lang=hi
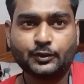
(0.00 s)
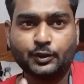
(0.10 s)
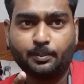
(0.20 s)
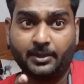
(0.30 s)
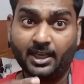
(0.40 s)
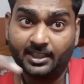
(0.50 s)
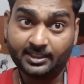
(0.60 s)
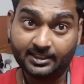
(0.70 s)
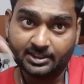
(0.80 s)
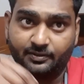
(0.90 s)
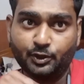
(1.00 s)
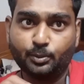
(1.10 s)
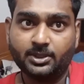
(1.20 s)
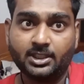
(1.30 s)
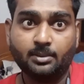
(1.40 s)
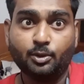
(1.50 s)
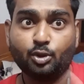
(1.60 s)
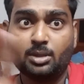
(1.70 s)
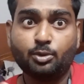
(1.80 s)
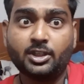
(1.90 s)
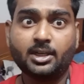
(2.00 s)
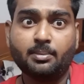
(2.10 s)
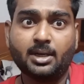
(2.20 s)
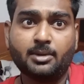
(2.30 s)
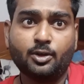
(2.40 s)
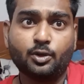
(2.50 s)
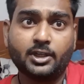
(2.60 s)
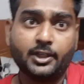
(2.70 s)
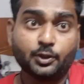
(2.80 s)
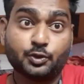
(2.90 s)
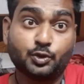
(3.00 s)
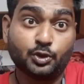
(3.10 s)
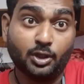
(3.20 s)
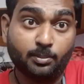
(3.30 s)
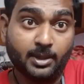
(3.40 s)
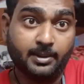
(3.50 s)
सो प्यार इस वीडियो पर देना बिल्कुल ना भूलिएगा बाय बाय गुड नाइट और सो जाओ बाय